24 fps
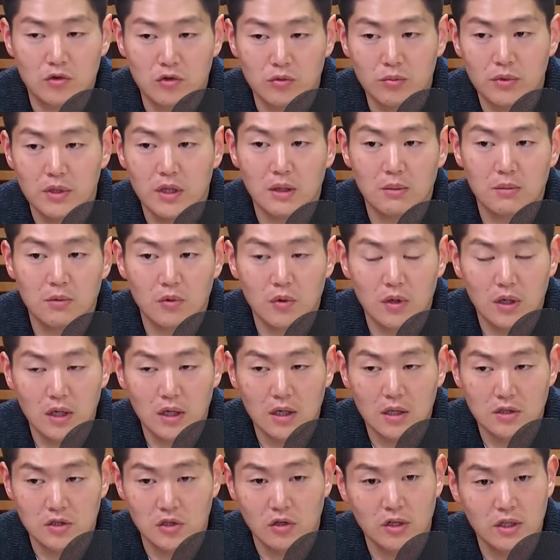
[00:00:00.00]

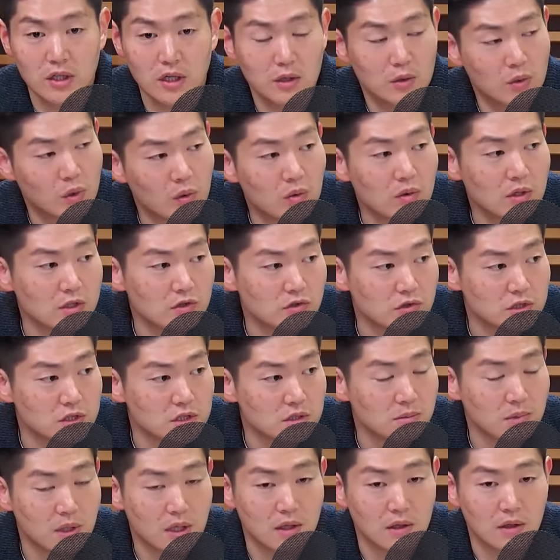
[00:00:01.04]
국민의힘과 정의당이 토론할 수
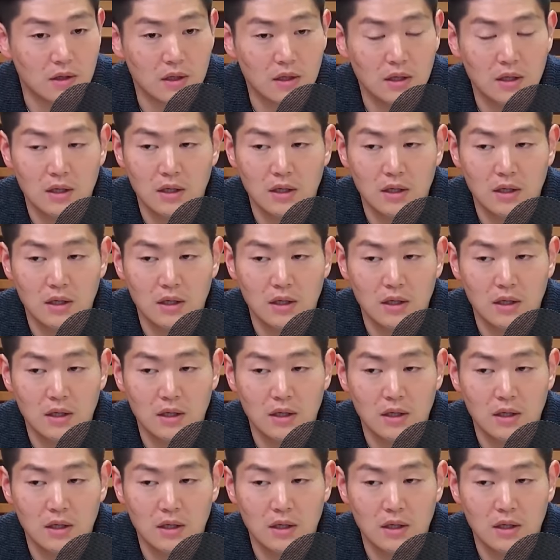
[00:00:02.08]
있지만